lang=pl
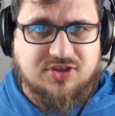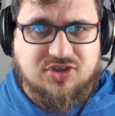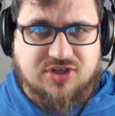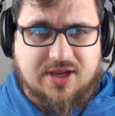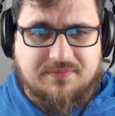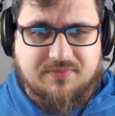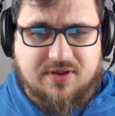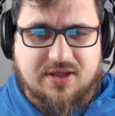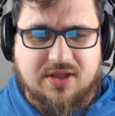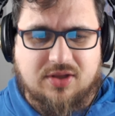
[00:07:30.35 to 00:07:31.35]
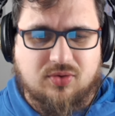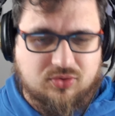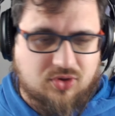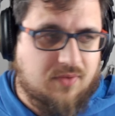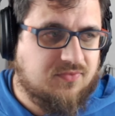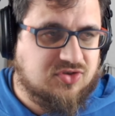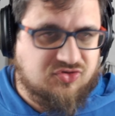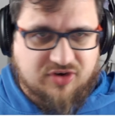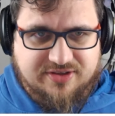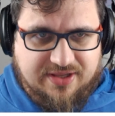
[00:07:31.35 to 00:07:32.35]
że e, jutro, w
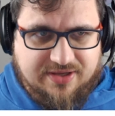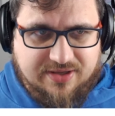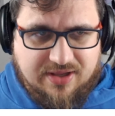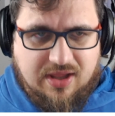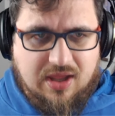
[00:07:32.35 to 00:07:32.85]
czwartek,